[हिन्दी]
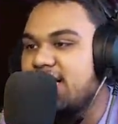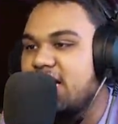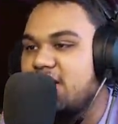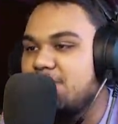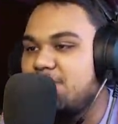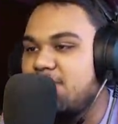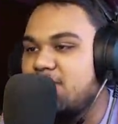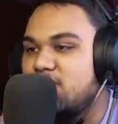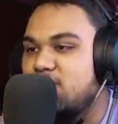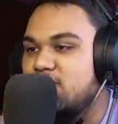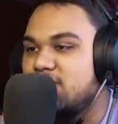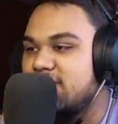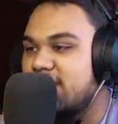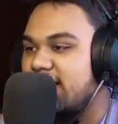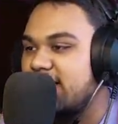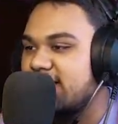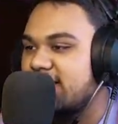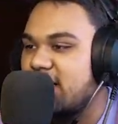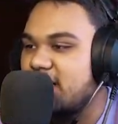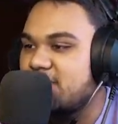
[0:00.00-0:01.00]
घर पे घुस
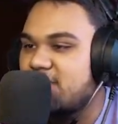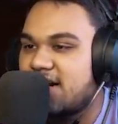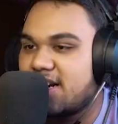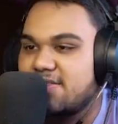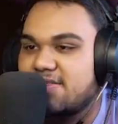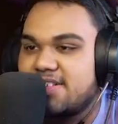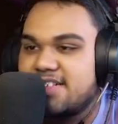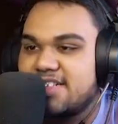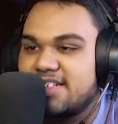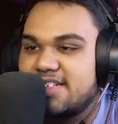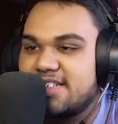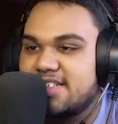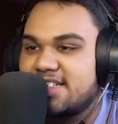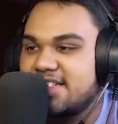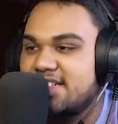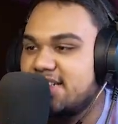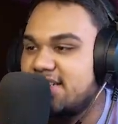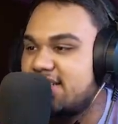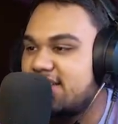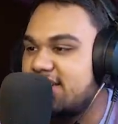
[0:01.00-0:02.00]
गया क्या मारावारी
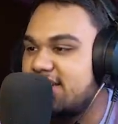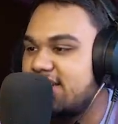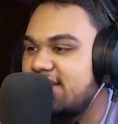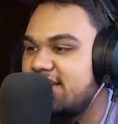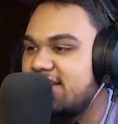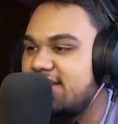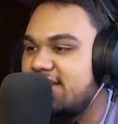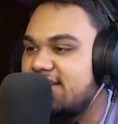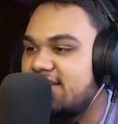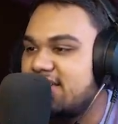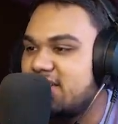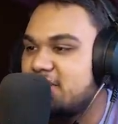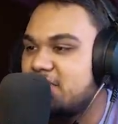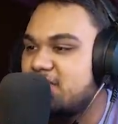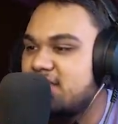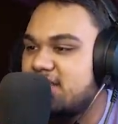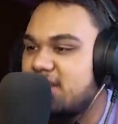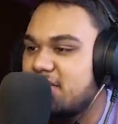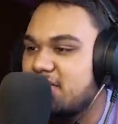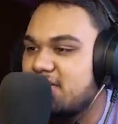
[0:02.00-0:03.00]
करते करते ये
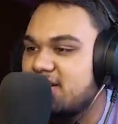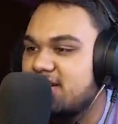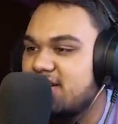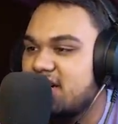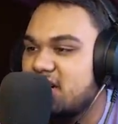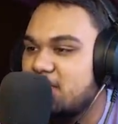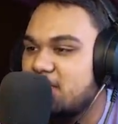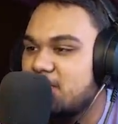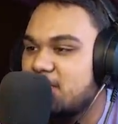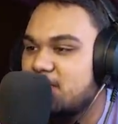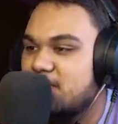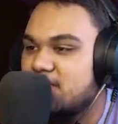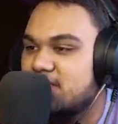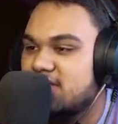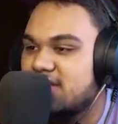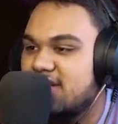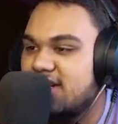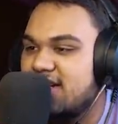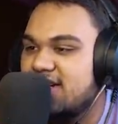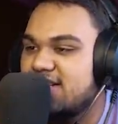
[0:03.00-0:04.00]
बंदा मेरे घर पे
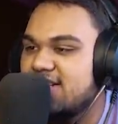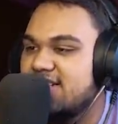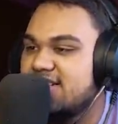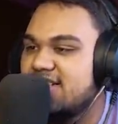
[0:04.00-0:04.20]
घुस गया